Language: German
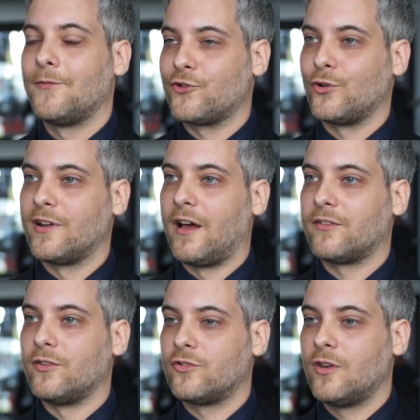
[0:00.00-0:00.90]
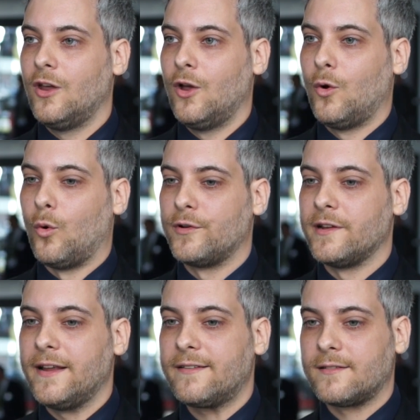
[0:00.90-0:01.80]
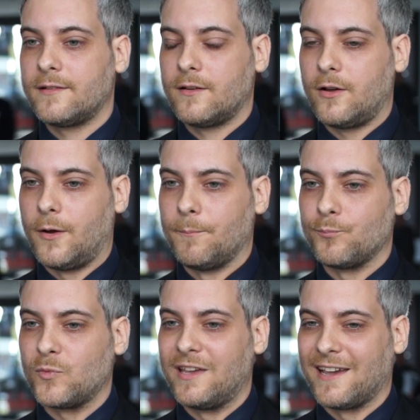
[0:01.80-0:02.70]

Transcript: Das ist schon drastisch. Und die nächsten ähm,